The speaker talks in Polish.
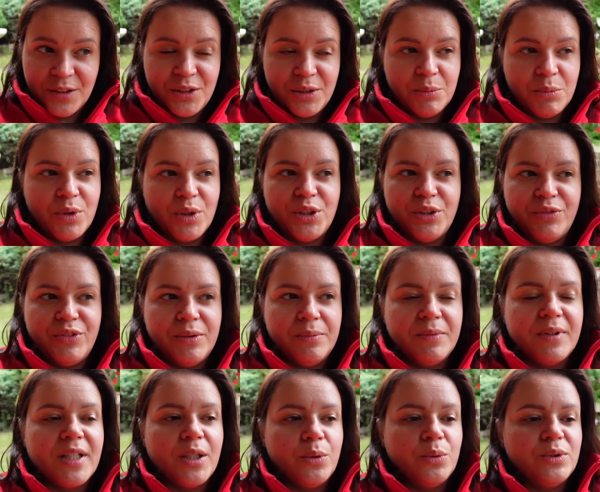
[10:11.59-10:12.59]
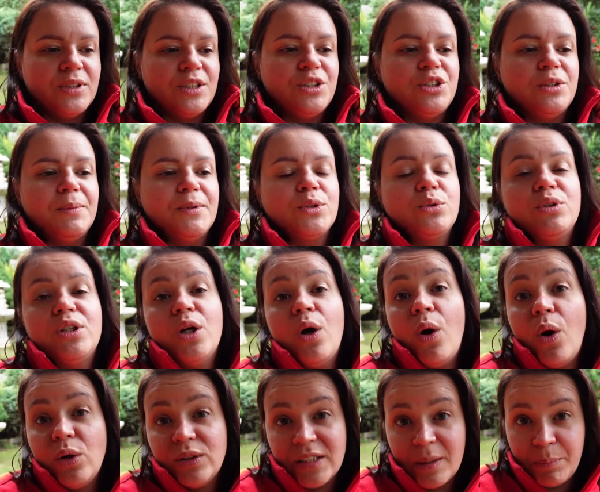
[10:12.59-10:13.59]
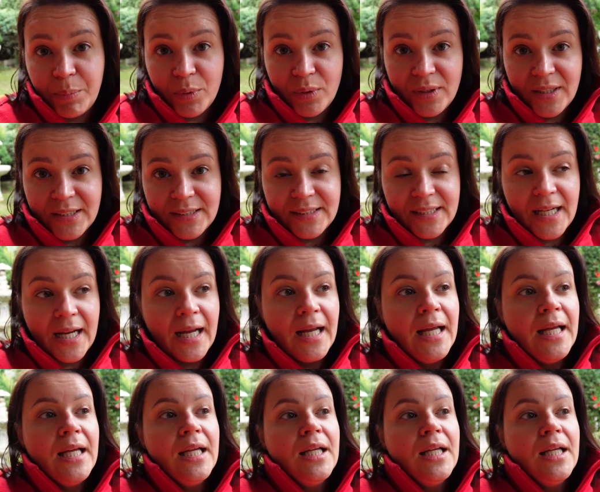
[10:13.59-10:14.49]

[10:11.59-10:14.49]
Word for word: gdzie mogę się w tym kraju zatrzymać, które ona poleca,